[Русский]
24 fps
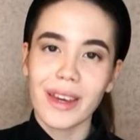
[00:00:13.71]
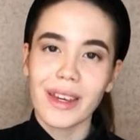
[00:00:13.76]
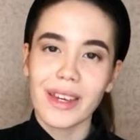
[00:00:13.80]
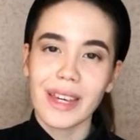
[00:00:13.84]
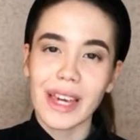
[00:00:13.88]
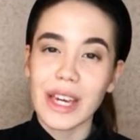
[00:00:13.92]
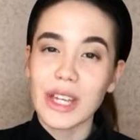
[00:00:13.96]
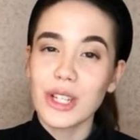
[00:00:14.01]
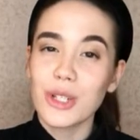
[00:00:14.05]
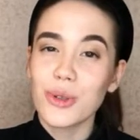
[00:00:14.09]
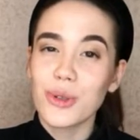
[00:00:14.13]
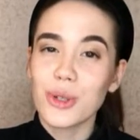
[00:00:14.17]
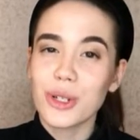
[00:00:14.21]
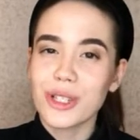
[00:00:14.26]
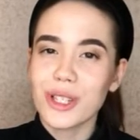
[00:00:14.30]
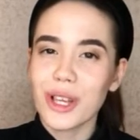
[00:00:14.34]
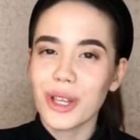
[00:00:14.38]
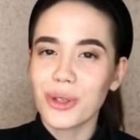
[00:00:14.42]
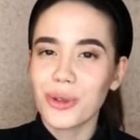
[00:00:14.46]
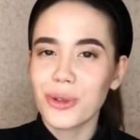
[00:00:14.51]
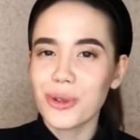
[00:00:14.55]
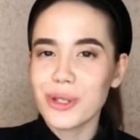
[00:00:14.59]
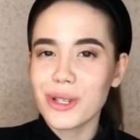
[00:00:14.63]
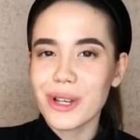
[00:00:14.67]
Я ищу
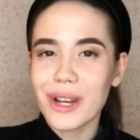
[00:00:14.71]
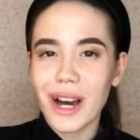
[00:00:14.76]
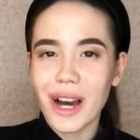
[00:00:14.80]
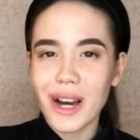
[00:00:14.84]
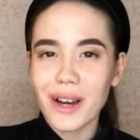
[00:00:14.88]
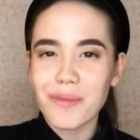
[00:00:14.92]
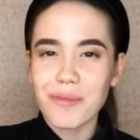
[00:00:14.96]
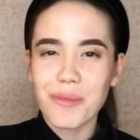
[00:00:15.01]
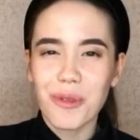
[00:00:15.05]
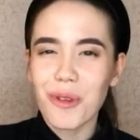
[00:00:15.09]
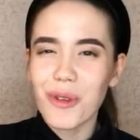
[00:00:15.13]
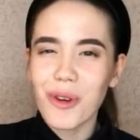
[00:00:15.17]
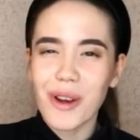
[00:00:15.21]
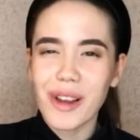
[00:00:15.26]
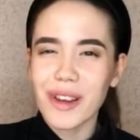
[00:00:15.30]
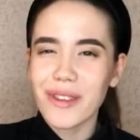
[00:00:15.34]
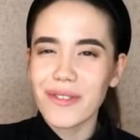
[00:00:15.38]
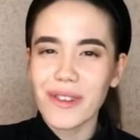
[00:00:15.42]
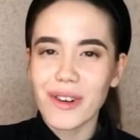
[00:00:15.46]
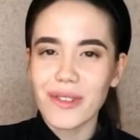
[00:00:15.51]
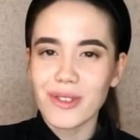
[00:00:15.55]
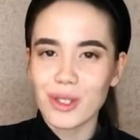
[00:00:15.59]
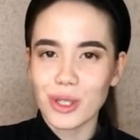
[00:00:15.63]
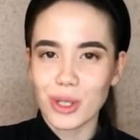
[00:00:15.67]
красоту языка буквально
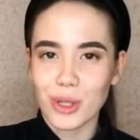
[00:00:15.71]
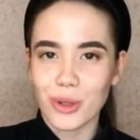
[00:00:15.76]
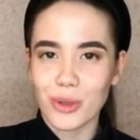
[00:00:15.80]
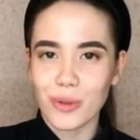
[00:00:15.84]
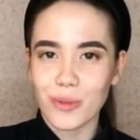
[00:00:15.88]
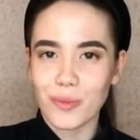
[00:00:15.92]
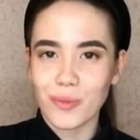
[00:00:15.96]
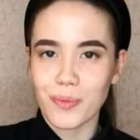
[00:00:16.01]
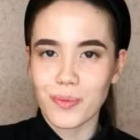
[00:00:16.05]
во всем.